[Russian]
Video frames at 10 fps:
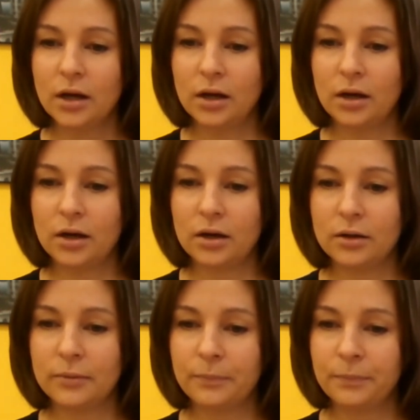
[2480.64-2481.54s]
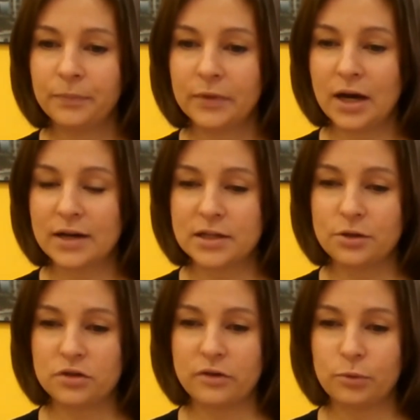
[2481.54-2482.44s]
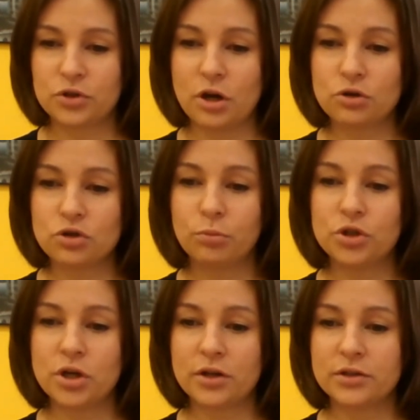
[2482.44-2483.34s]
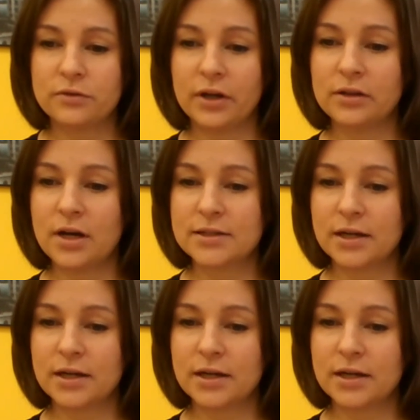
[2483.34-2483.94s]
А, так, следующий вопрос. Я уже обучался в iClass.